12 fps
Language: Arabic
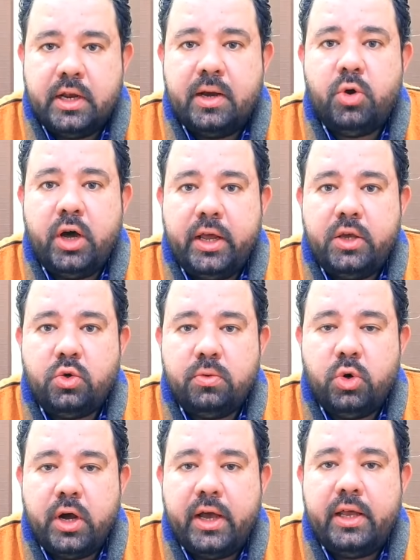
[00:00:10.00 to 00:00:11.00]
السلام
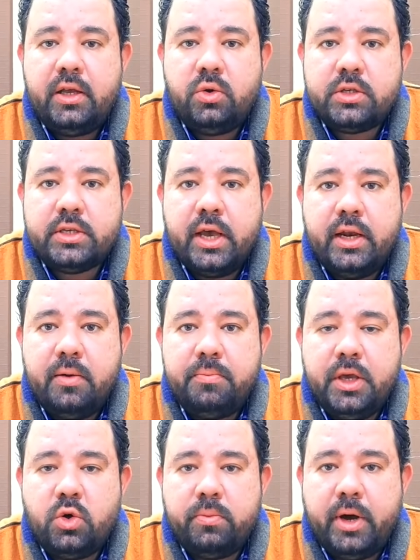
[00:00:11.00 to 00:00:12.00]
عليكم واهلا وسهلا
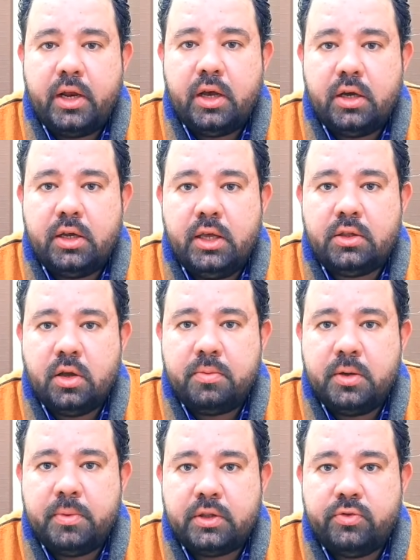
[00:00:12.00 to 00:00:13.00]
بكم على قناه
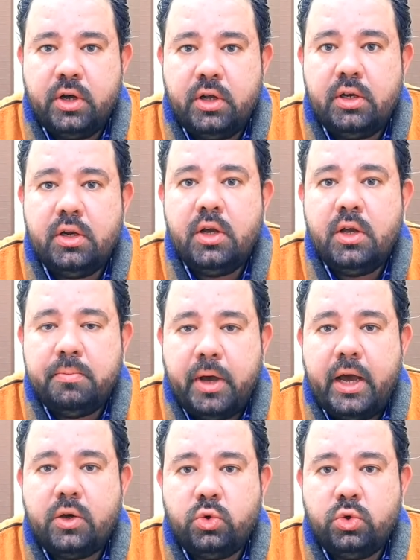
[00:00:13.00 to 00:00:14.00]
طبيب اطفال
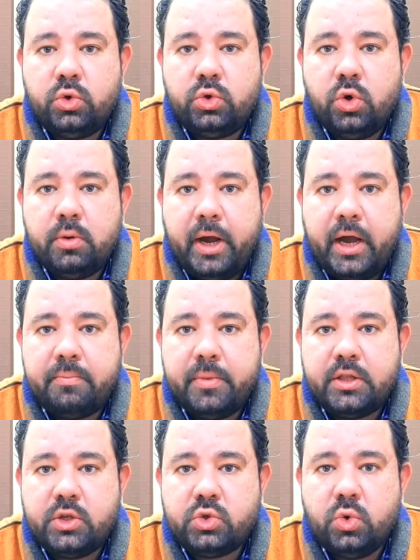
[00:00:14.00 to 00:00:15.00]
معاكم الدكتور
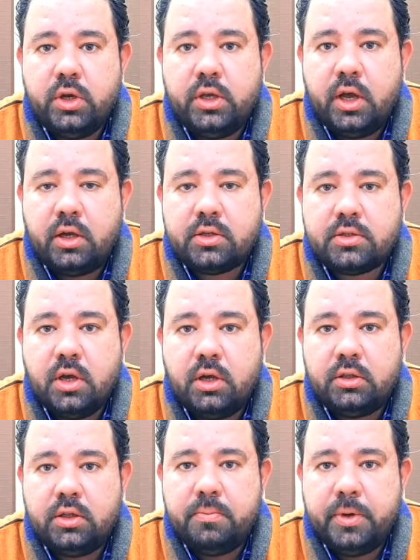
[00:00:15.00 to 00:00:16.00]
محمد دسوقي
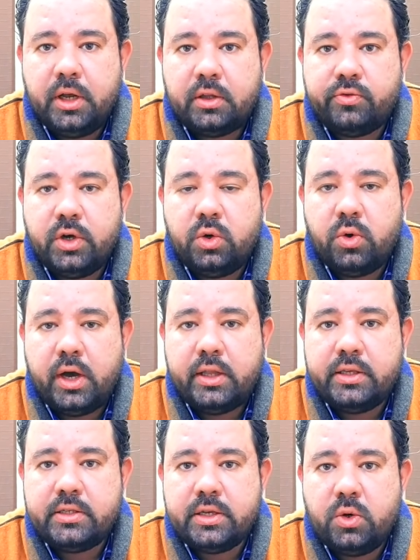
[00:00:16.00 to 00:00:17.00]
اخصائي طب الاطفال
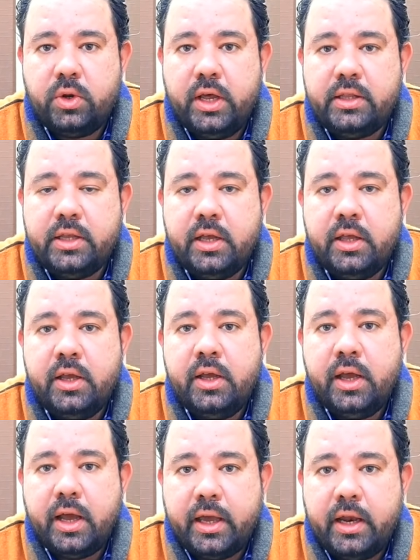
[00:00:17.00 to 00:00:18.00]
وحديثي الولاده
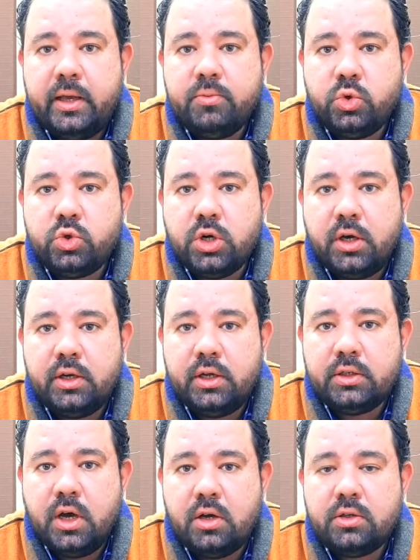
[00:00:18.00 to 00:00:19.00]
هكلمكم ان شاء الله
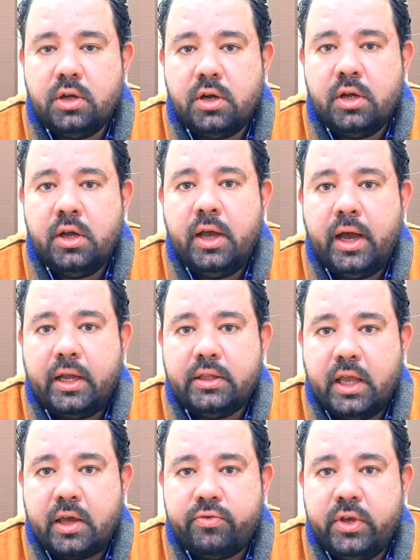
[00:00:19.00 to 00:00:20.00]
النهارده
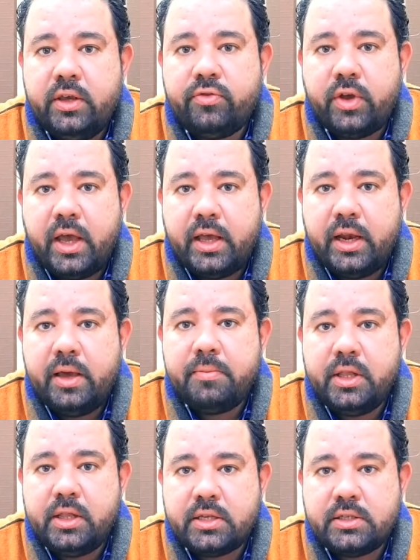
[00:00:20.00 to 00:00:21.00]
عن تخفيف
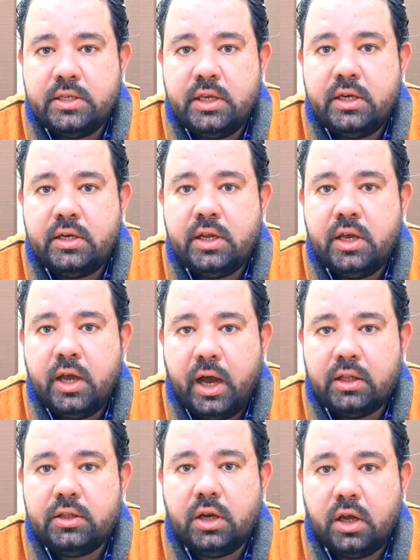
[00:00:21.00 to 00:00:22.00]
الام التسنين
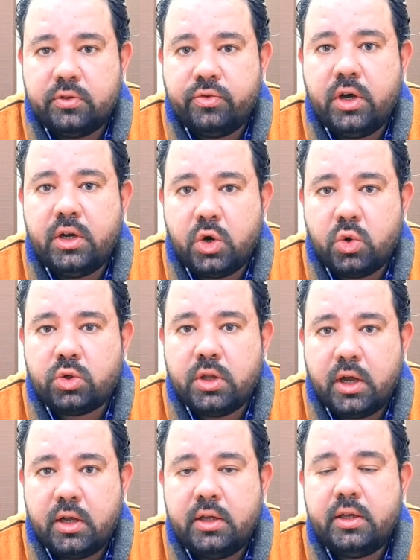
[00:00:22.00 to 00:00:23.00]
عند الاطفال
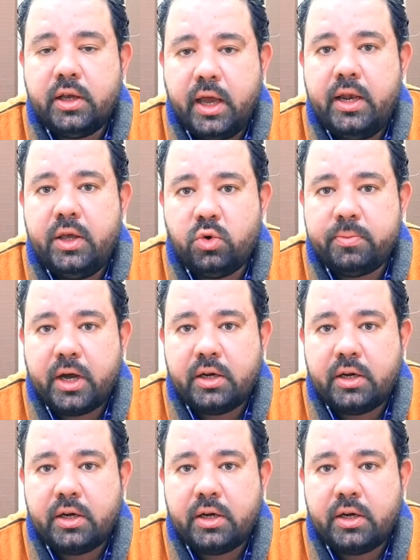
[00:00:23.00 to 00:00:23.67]
الرضع خليكم